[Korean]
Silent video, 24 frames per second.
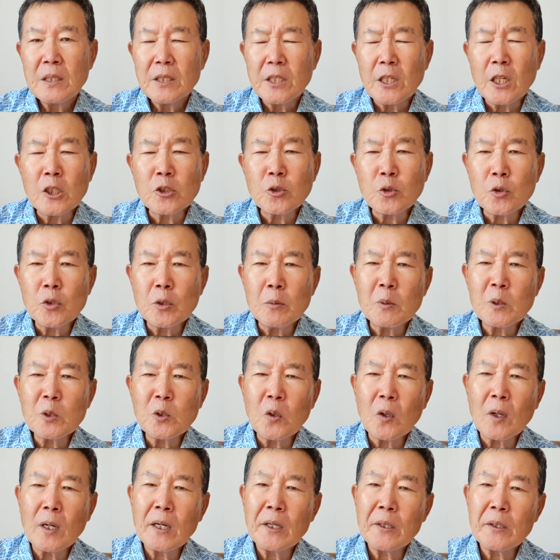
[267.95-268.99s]
예수님을
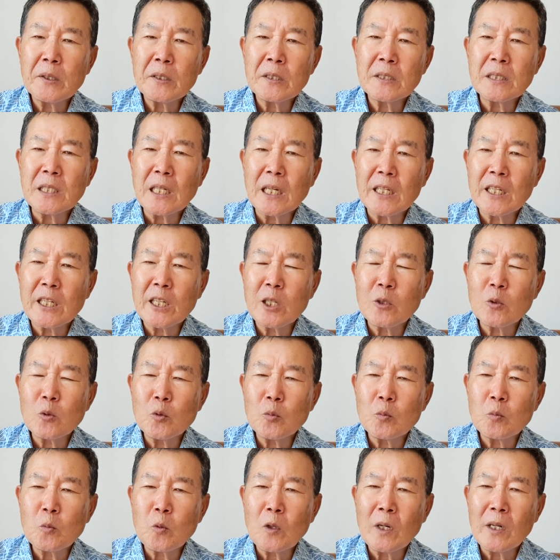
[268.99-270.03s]
통하여는 자기의
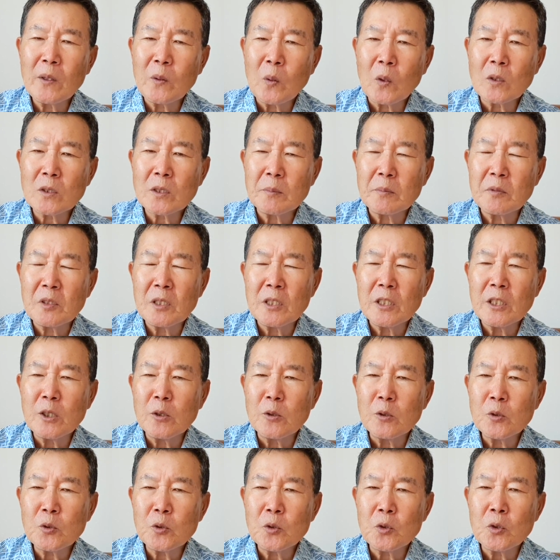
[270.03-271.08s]
꿈과 욕심을
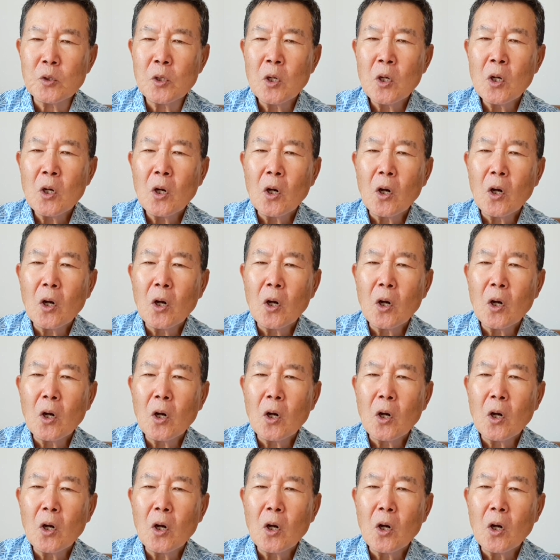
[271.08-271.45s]
이룰 수